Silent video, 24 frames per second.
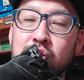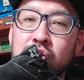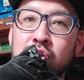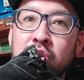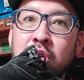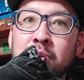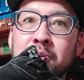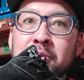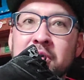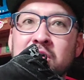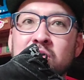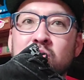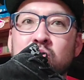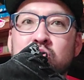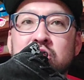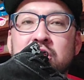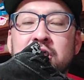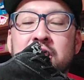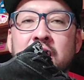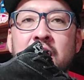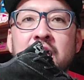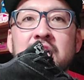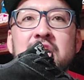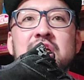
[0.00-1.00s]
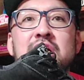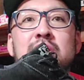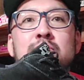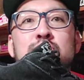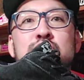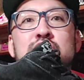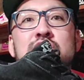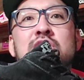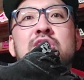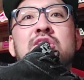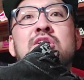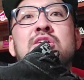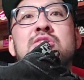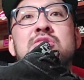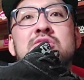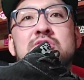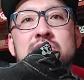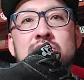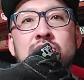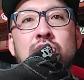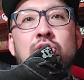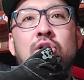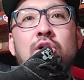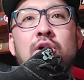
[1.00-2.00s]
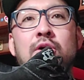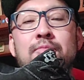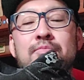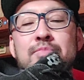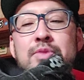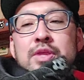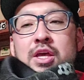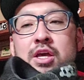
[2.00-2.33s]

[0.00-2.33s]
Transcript: フラミンゴじゃないかもしれないんですよ。